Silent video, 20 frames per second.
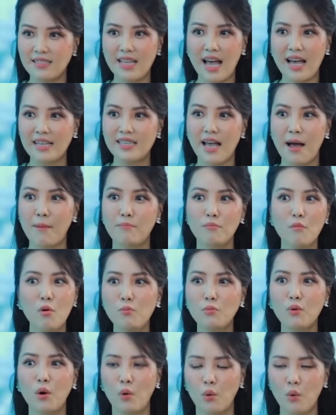ra rạp
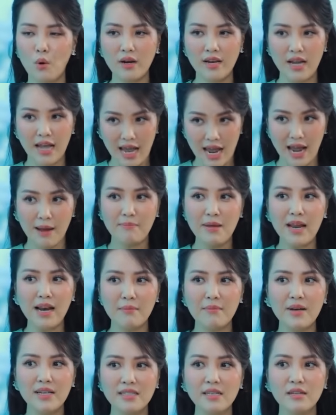bùng nổ luôn em biết
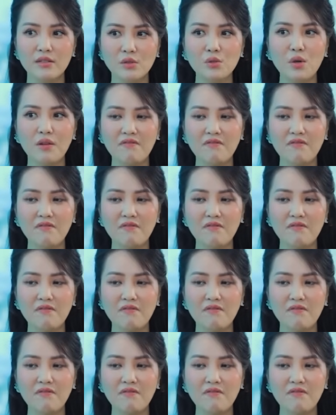là bây giờ